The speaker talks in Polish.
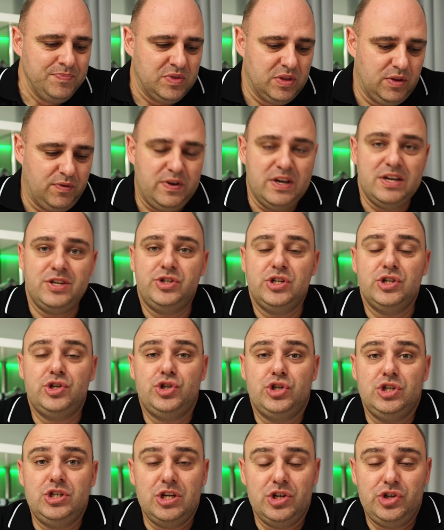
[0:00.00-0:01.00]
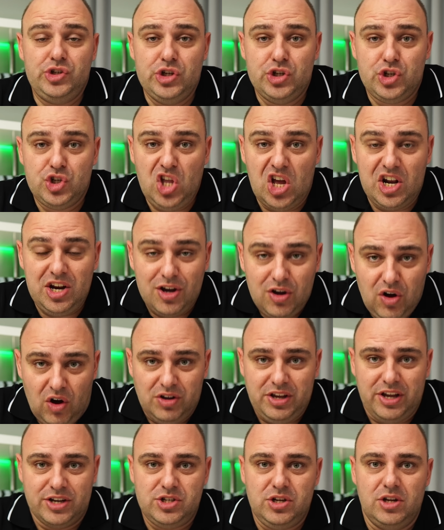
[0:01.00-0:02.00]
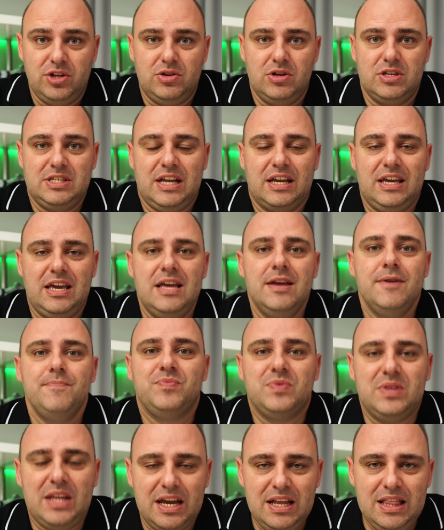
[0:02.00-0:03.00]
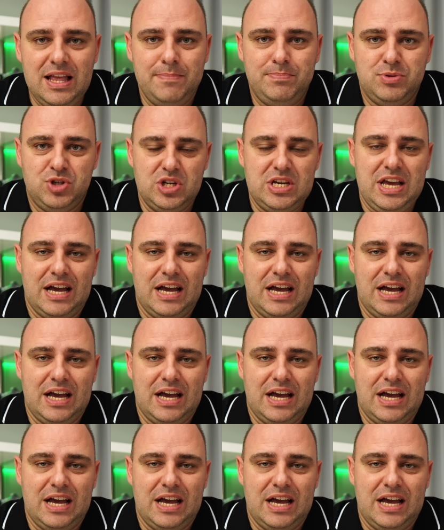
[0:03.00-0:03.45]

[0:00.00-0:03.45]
234 konie, czyli to jest taki najlepszy,